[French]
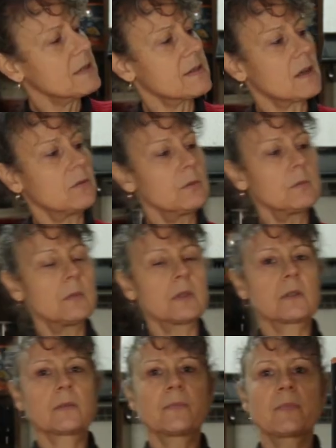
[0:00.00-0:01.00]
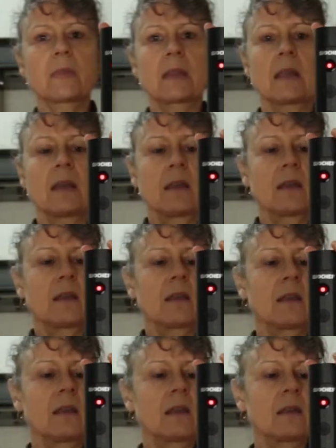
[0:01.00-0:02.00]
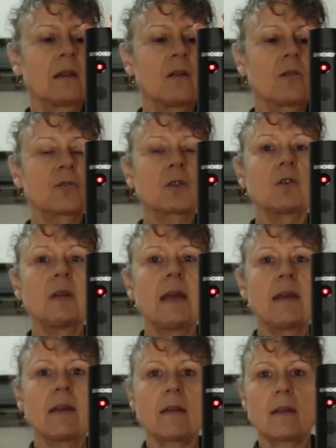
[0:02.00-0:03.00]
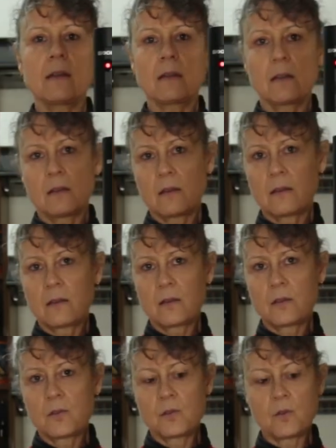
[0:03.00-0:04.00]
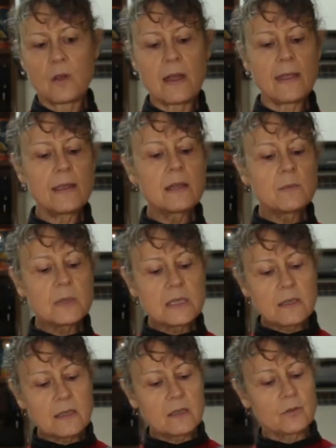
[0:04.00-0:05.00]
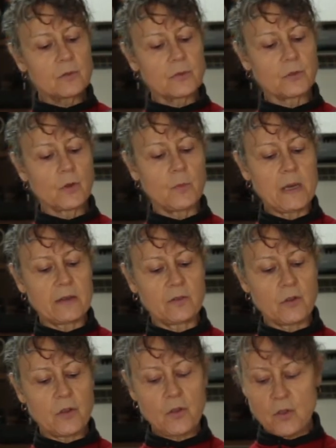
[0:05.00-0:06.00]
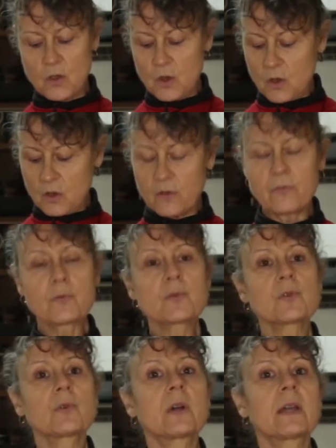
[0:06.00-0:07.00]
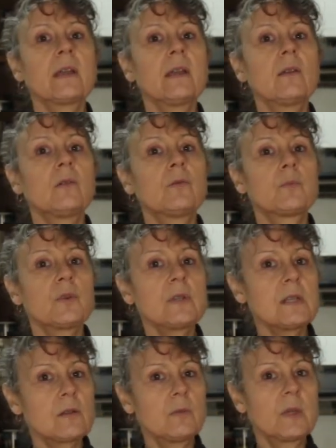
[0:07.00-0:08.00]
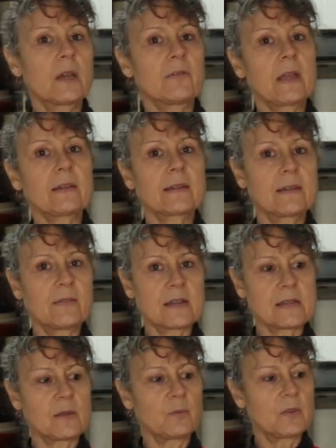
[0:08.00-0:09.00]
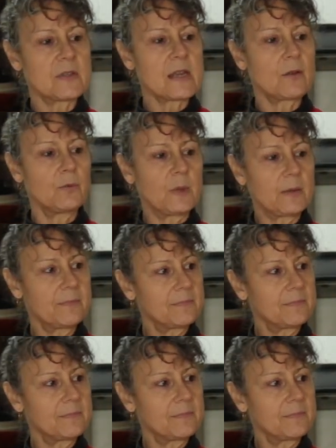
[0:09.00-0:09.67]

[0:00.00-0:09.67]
qui s'allume et lorsque l'air sera éliminé de votre blender, vous aurez une petite lumière verte qui va s'allumer.